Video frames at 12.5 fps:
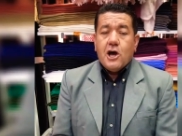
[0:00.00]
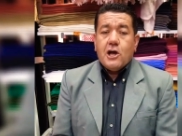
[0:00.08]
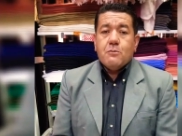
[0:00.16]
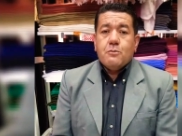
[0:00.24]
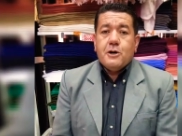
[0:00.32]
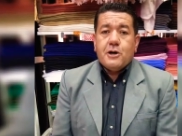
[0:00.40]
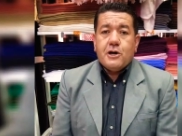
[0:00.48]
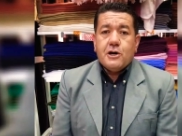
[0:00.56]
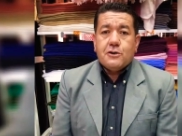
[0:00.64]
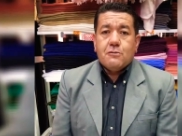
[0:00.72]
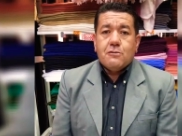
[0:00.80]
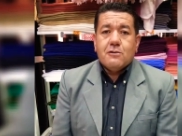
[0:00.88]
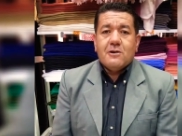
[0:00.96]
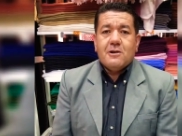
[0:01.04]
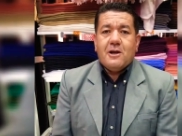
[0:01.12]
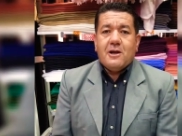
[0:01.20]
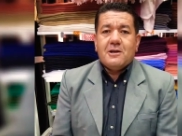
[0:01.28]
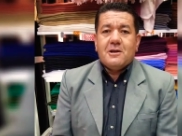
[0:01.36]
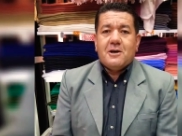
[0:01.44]
المباراة
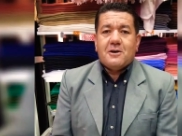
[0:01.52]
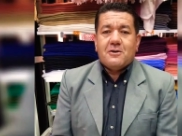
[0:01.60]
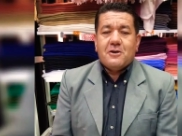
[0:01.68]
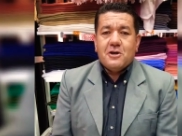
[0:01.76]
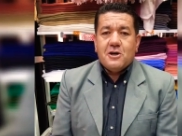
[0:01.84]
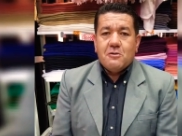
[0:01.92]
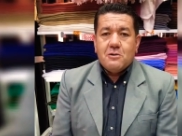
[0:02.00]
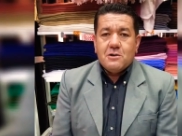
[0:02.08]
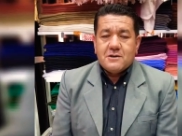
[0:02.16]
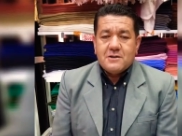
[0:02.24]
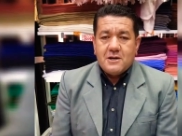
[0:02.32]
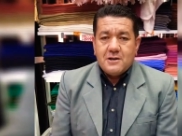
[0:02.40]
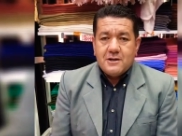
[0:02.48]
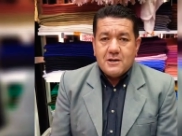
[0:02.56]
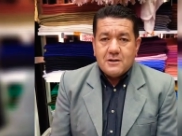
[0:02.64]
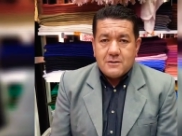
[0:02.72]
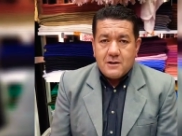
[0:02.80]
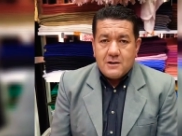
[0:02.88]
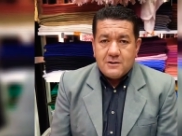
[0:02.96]
تنقل على الأرضية والجزائرية
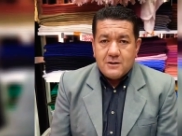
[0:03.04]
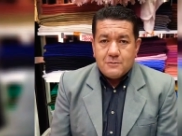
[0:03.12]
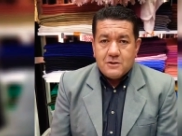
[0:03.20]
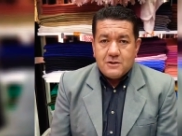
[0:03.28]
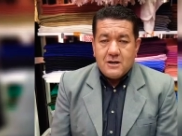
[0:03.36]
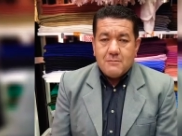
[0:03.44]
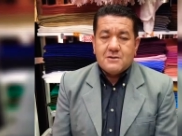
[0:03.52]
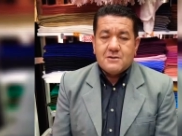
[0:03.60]
الثالثة ابتداء من